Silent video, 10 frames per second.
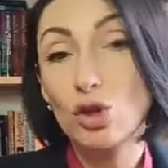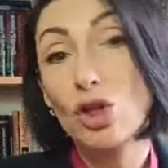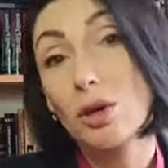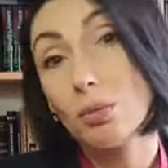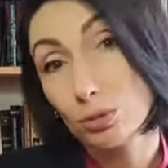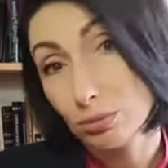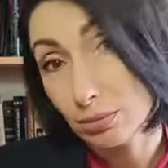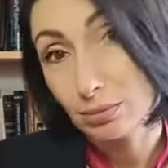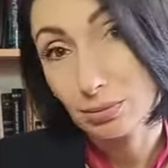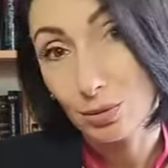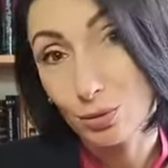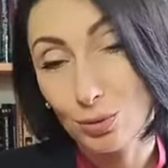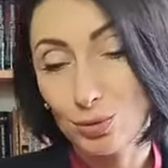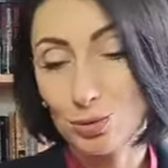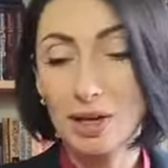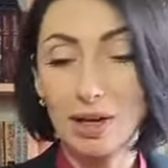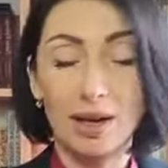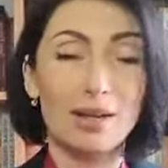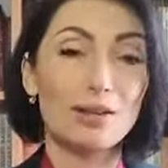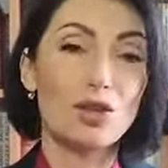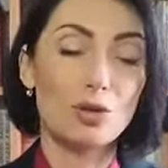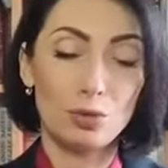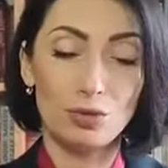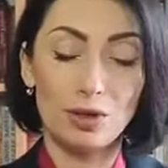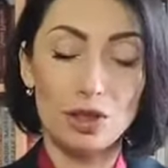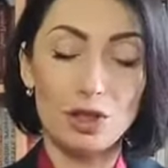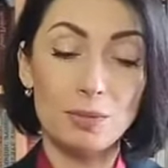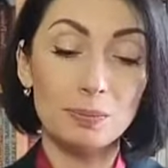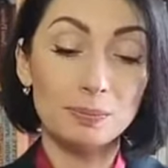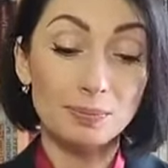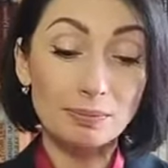Чем он уникален и чем он волшебен?